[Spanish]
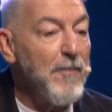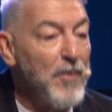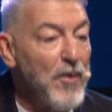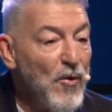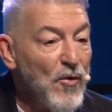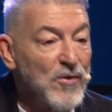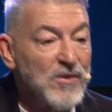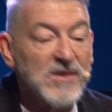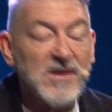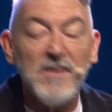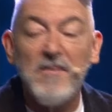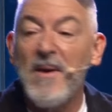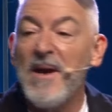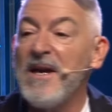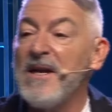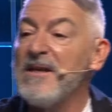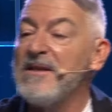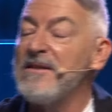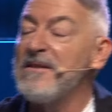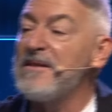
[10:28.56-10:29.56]
próxima
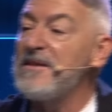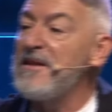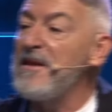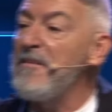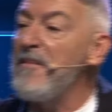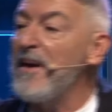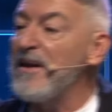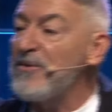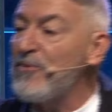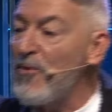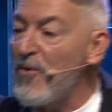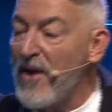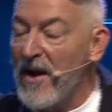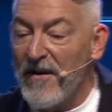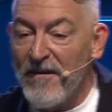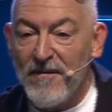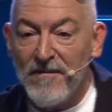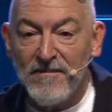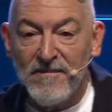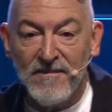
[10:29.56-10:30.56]
y encima
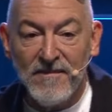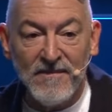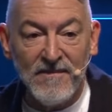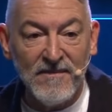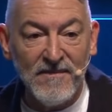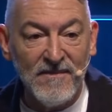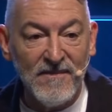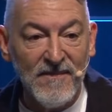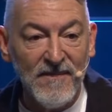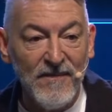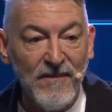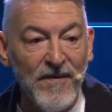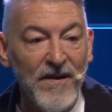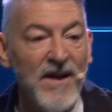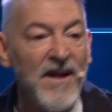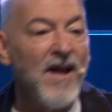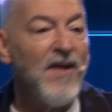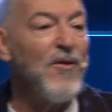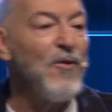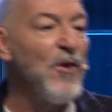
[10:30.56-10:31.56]
toca
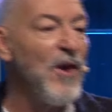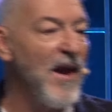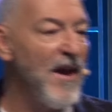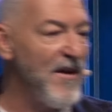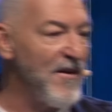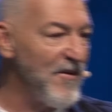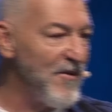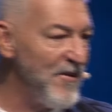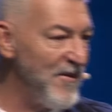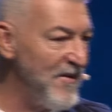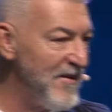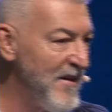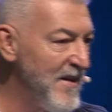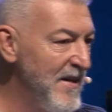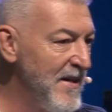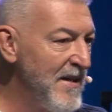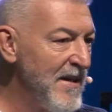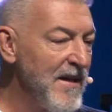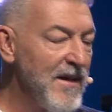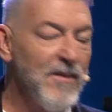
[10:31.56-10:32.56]
feriado largo.
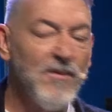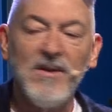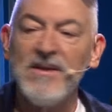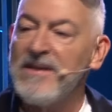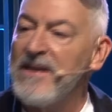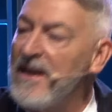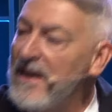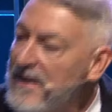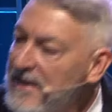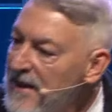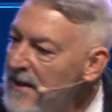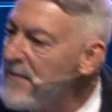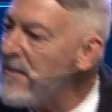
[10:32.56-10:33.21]
Y decir, este